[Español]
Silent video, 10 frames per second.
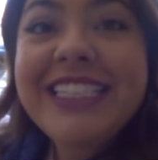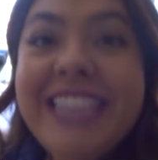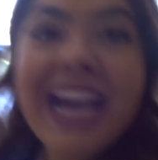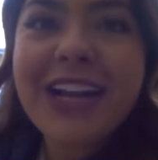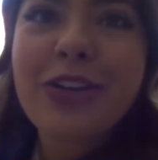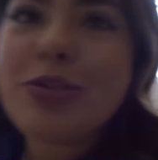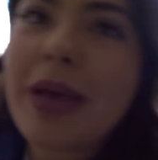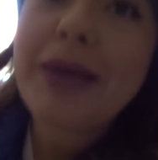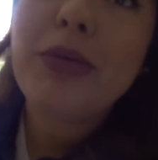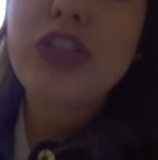Ya nos
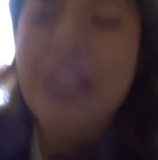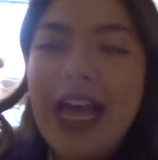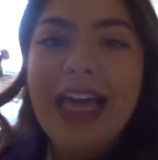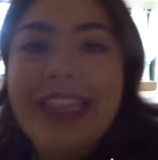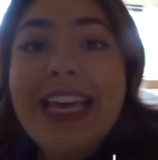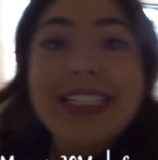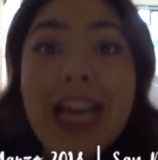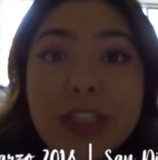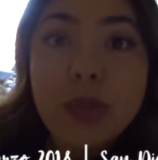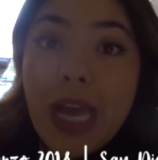vamos a
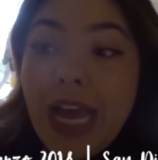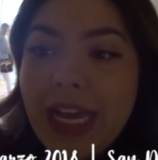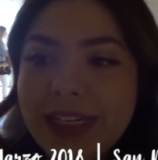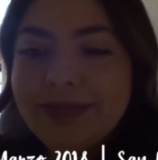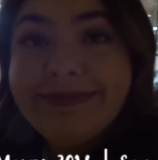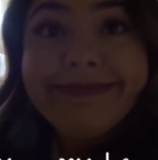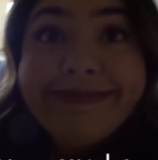desayunar.